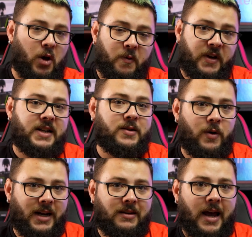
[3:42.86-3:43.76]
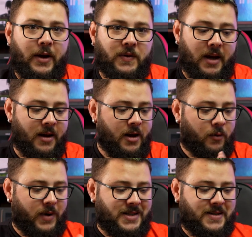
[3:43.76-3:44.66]
Então fica a seu critério, tá?
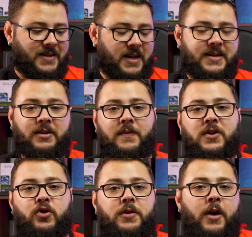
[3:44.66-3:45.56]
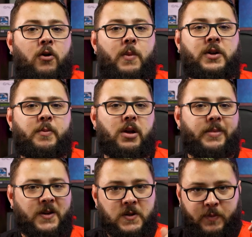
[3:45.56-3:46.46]
Um SSD de 128 eu recomendo pelo
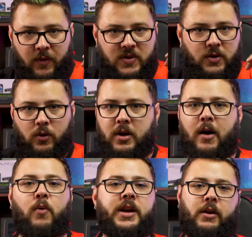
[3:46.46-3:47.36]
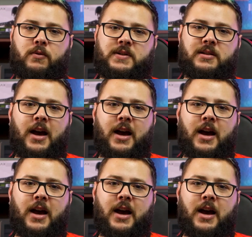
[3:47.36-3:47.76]
menos para você colocar o Windows.